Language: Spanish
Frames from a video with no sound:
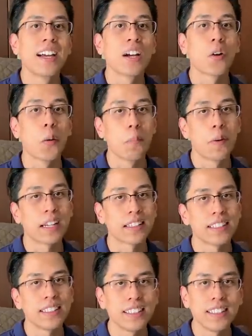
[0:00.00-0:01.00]

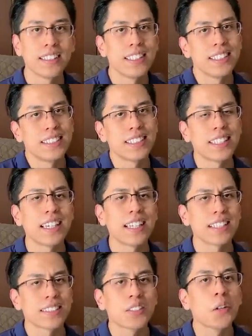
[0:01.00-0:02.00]
compartir y si
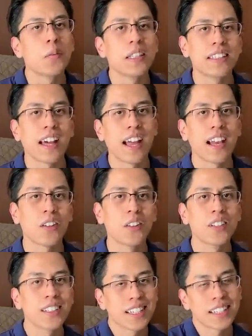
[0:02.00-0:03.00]
quieres comentar
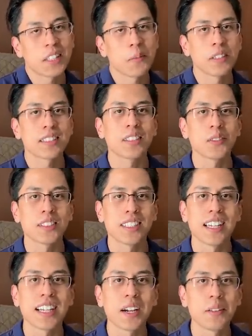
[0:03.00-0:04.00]
algo, qué temas te
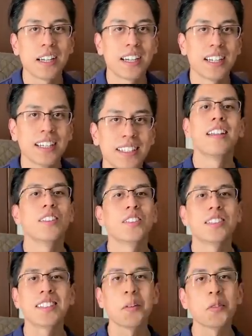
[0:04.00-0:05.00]
gustaría que hablara. Nos
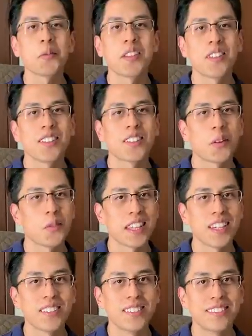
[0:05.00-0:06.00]
estamos viendo en otro
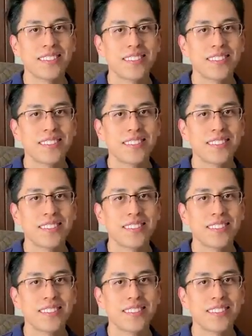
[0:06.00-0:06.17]
video.